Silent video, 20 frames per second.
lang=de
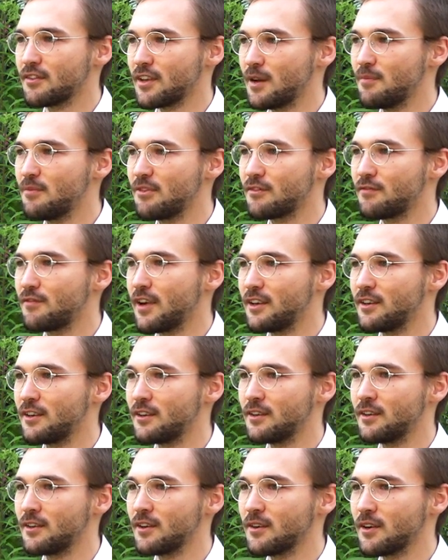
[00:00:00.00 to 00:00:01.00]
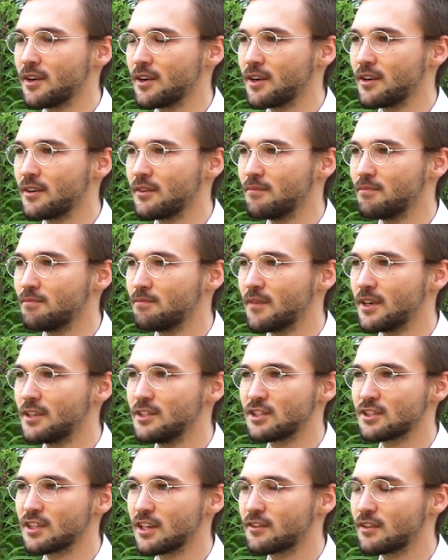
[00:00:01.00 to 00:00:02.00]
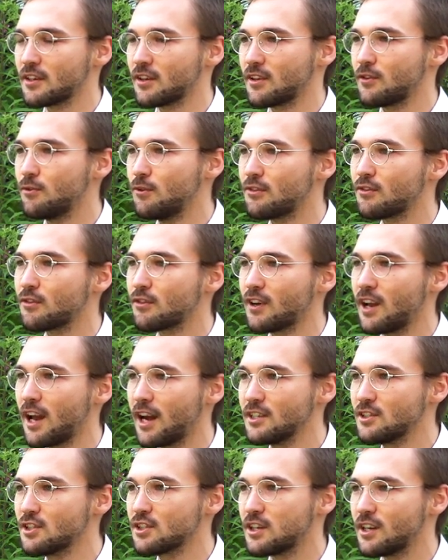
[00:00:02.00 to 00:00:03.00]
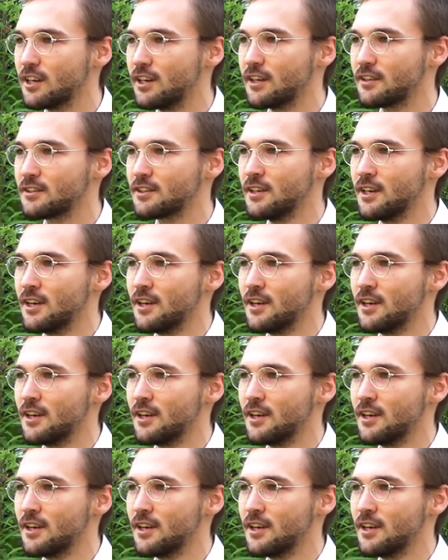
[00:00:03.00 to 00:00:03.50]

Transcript: selbst wenn äh, man die Stadt kurz und klein schlägt,